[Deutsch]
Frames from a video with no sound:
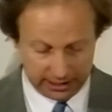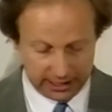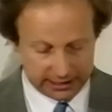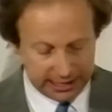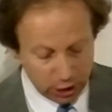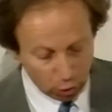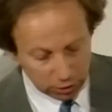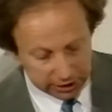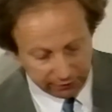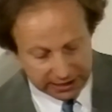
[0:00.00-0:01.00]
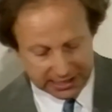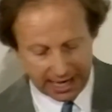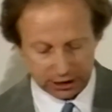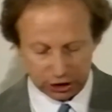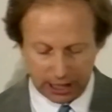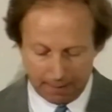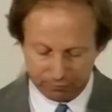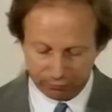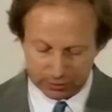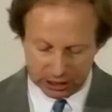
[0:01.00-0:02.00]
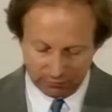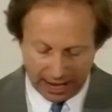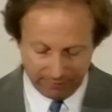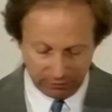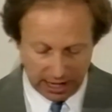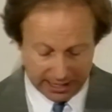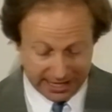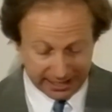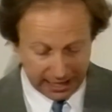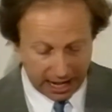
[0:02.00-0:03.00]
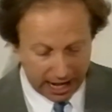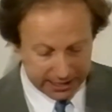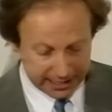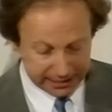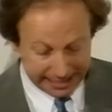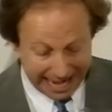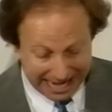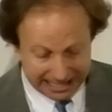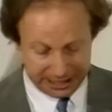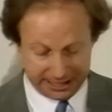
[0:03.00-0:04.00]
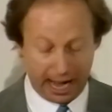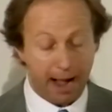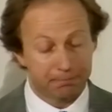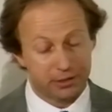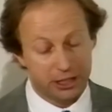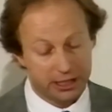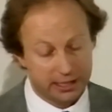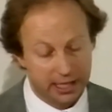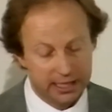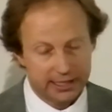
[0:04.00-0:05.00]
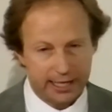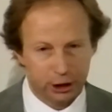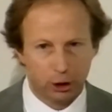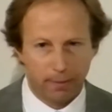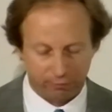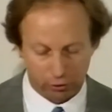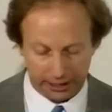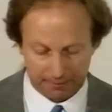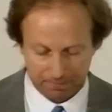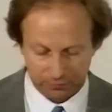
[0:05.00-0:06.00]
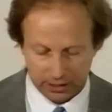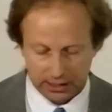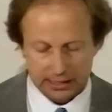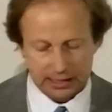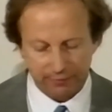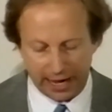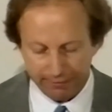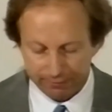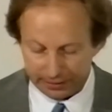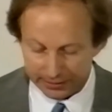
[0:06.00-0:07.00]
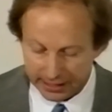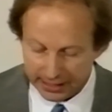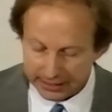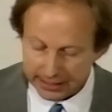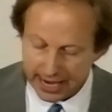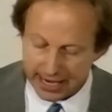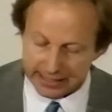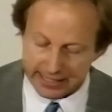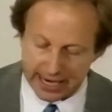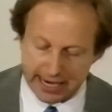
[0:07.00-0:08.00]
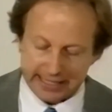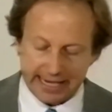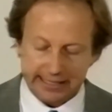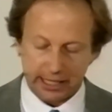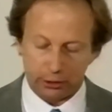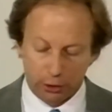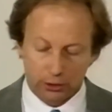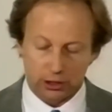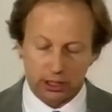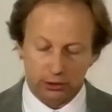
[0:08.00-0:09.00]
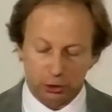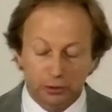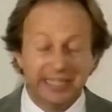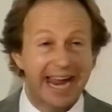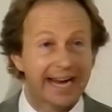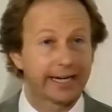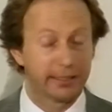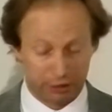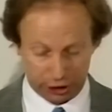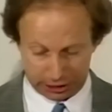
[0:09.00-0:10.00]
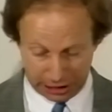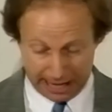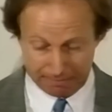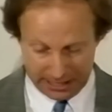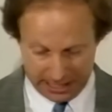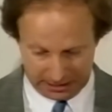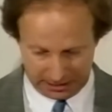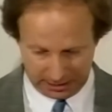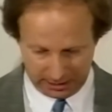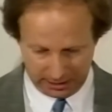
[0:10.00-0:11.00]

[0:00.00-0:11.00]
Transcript: Diese Ungewissheit stammt von Zweifel an, der, an den redlichen Absichten seiner Schöpfungen. Zweifeln, der, der, den der Künstler zu nähren bestrebt ist.